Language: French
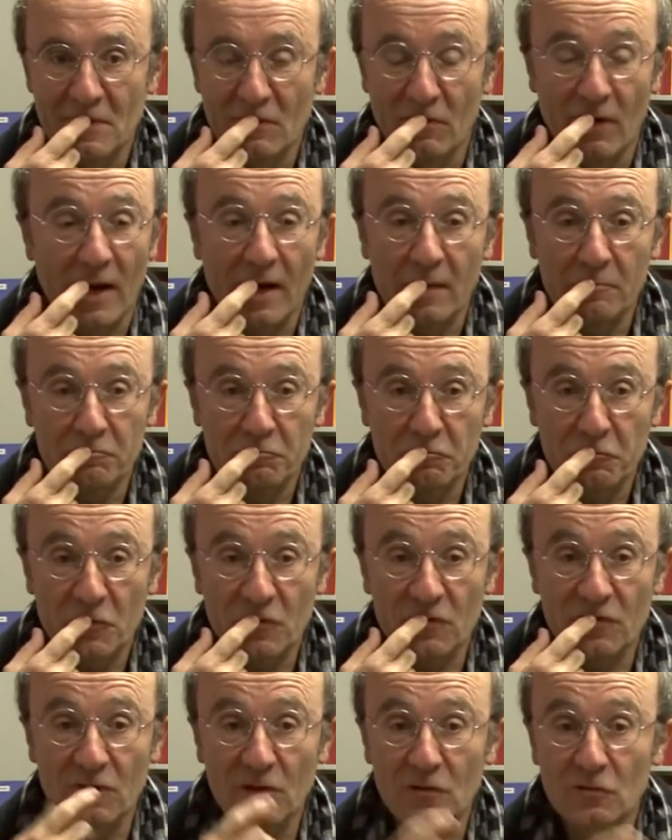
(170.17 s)
voilà,
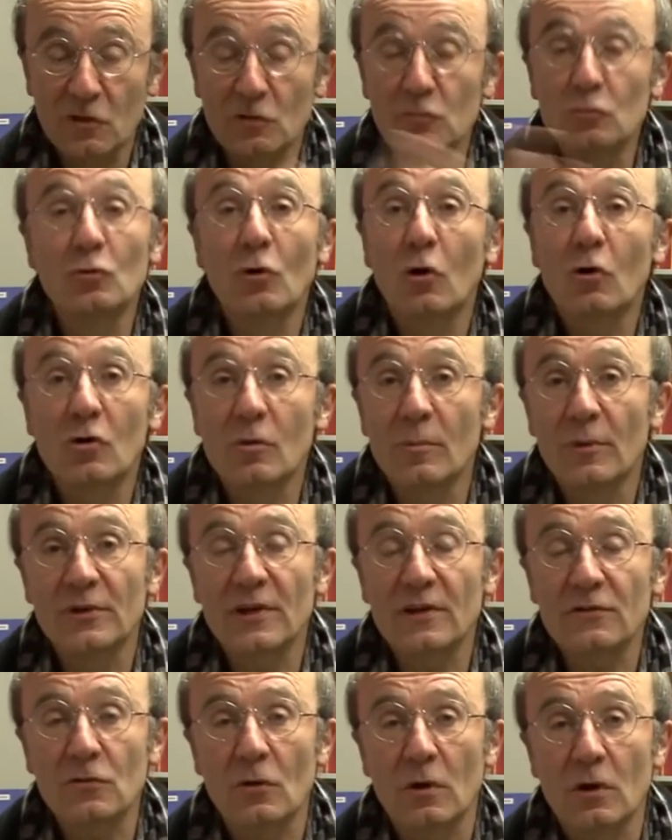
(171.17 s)
c'est une
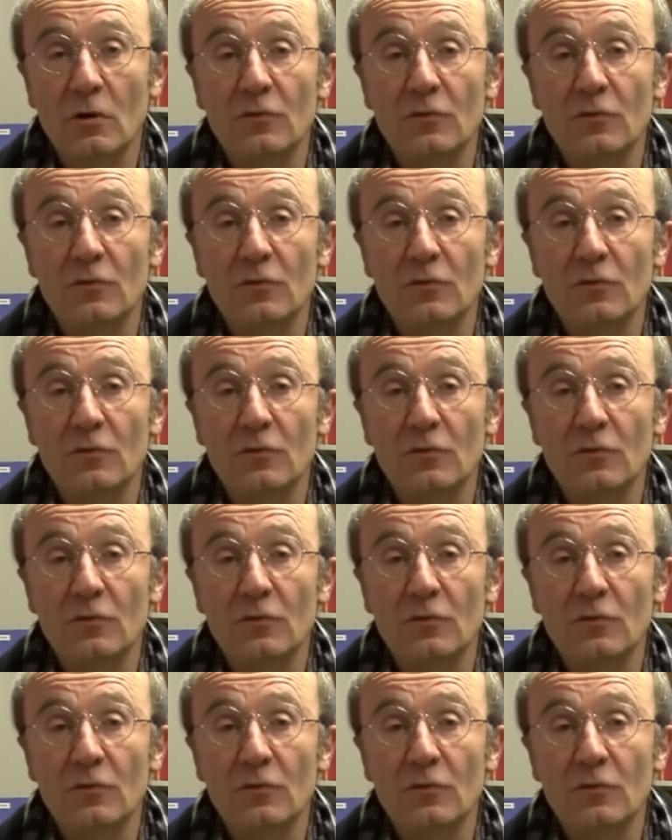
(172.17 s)
recommandation.